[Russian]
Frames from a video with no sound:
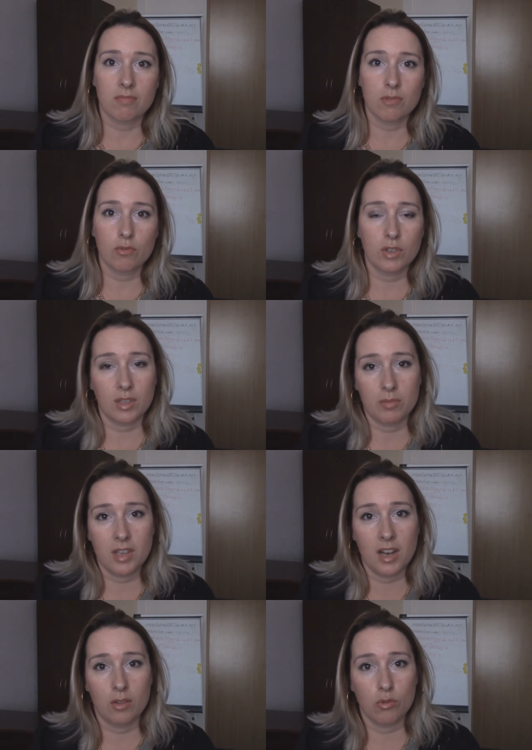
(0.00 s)
ну, в этом
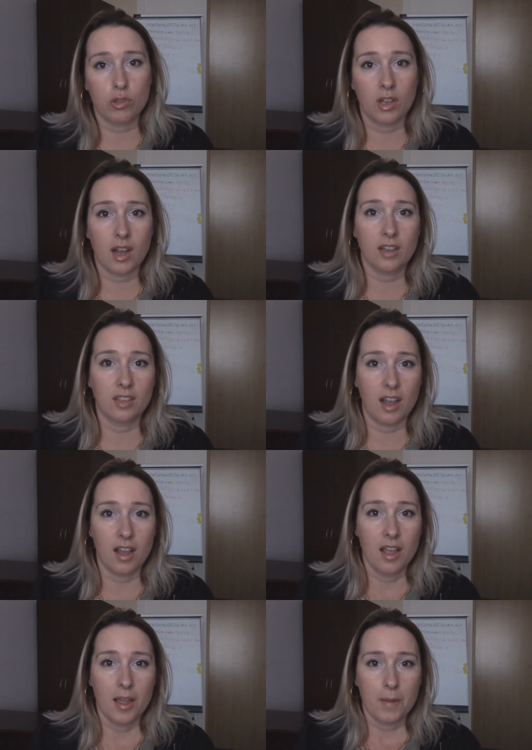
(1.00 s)
деле нужно
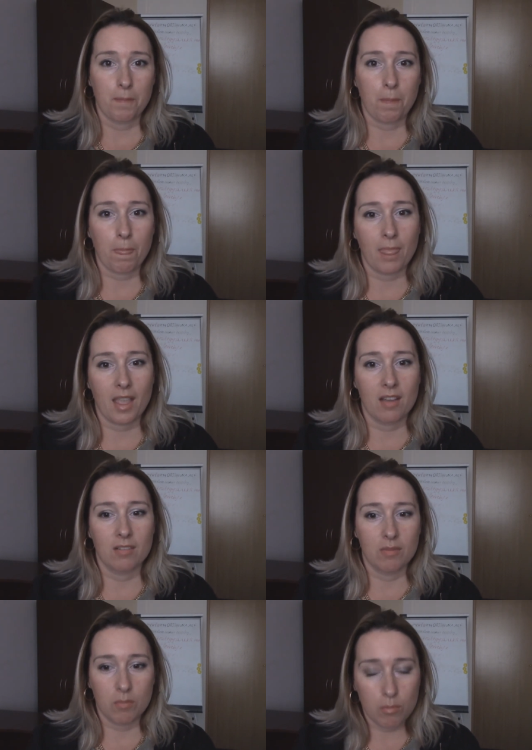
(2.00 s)
как-то,
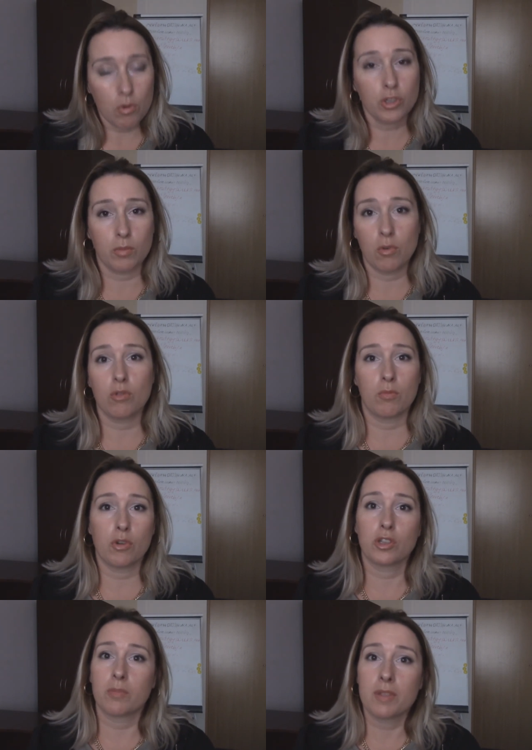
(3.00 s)
может,
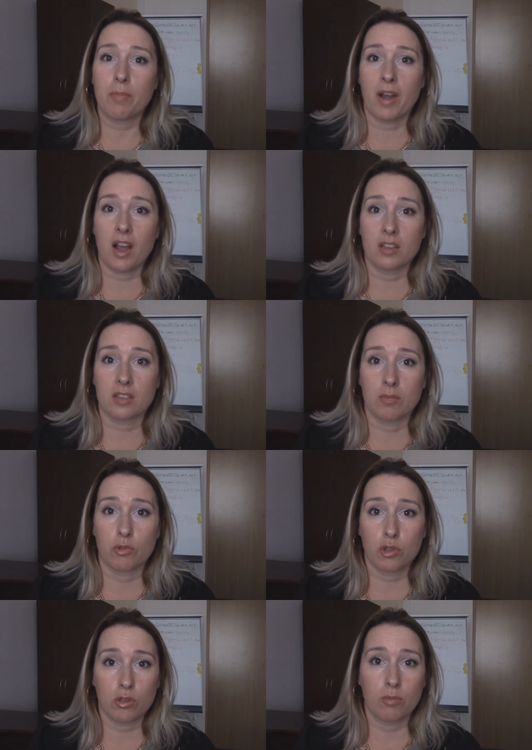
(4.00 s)
может быть
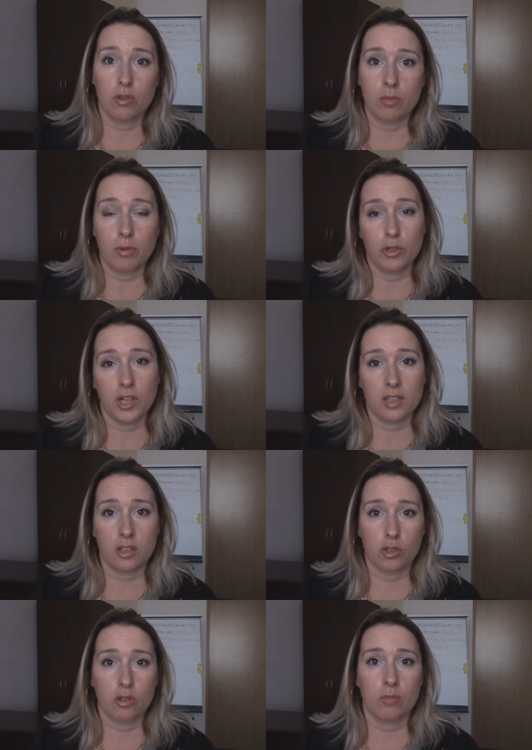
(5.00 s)
по-разному, что-то будет
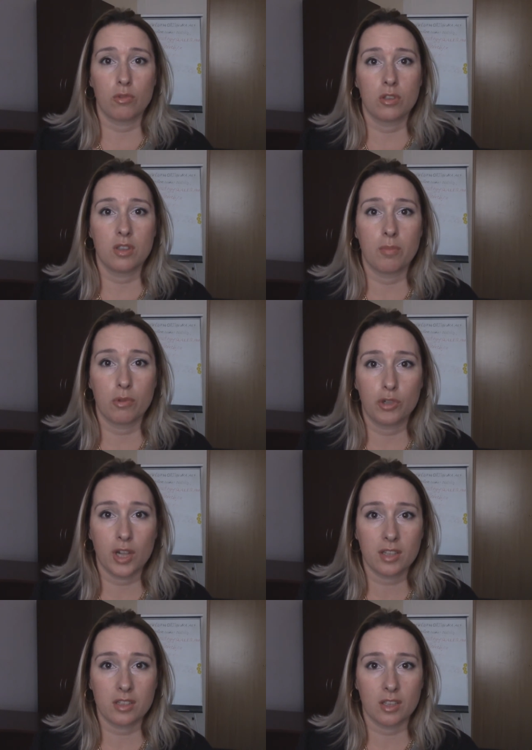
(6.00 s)
получаться, что-то будет не
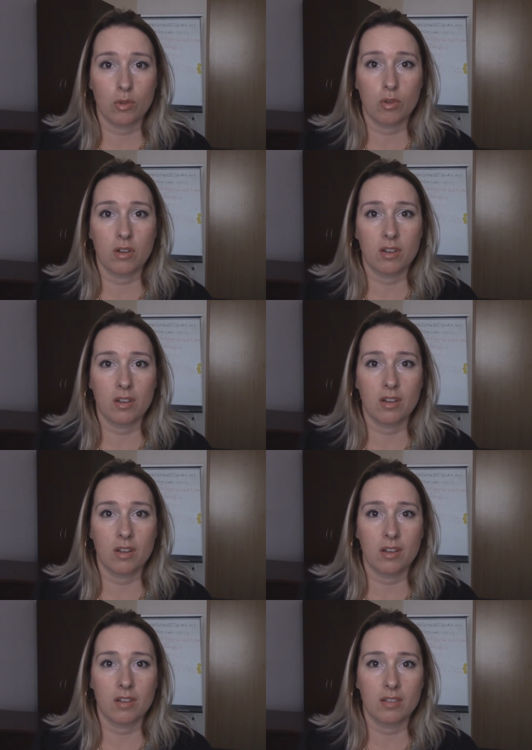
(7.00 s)
получаться, но
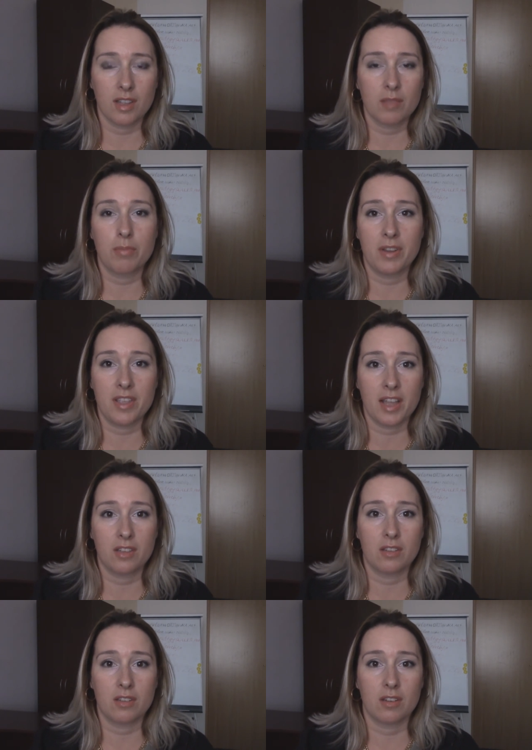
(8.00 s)
э, надо
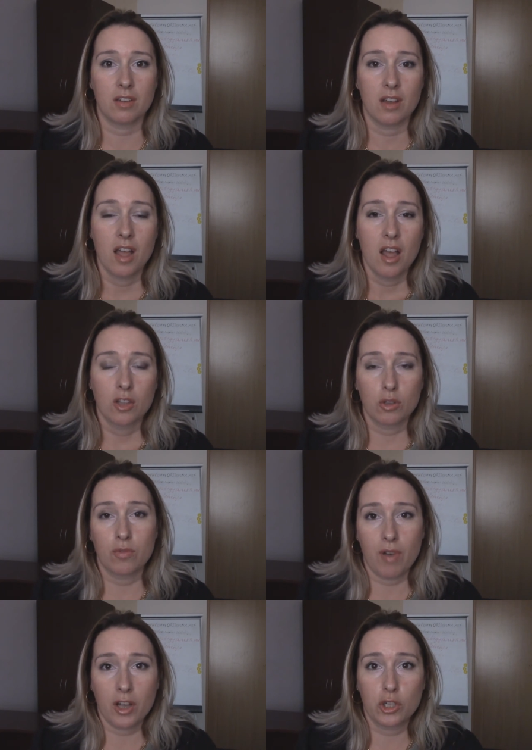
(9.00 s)
принять э, тот
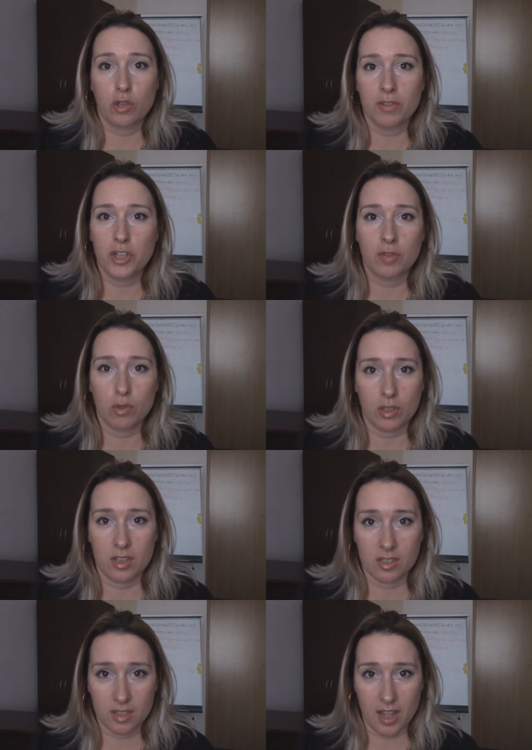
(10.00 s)
факт, что вы чего-то
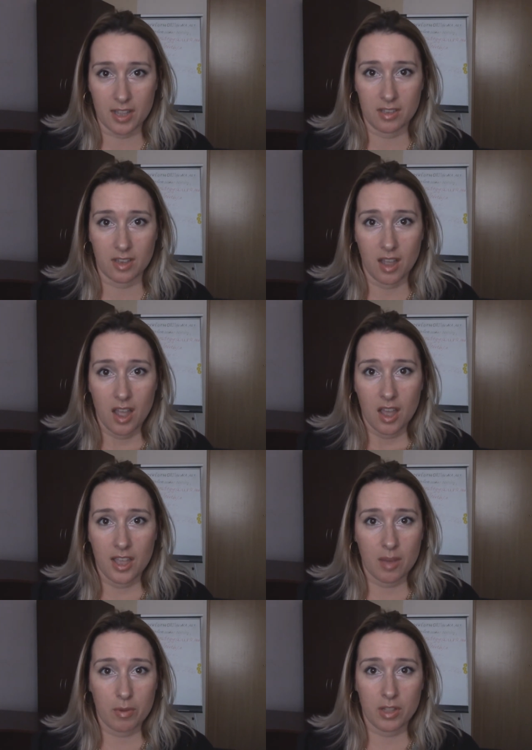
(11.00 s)
не знаете.
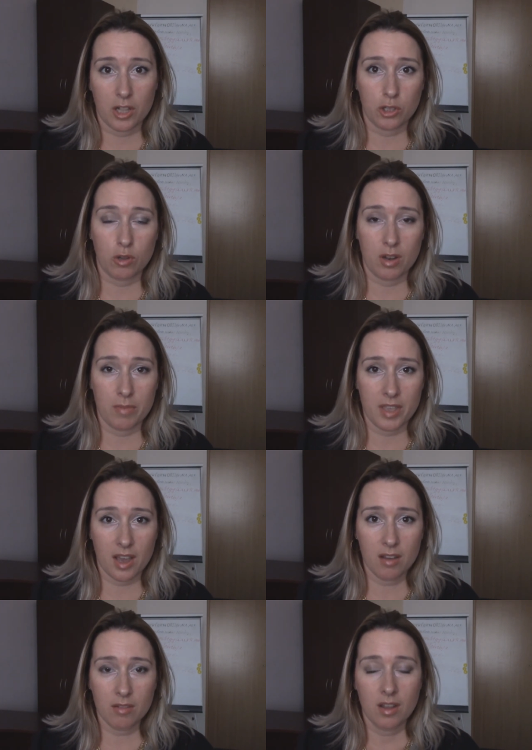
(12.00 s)
И я поняла, что для
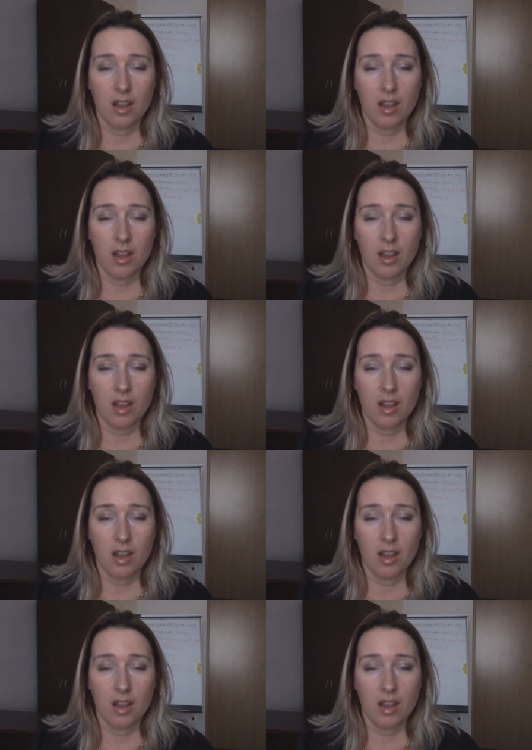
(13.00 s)
меня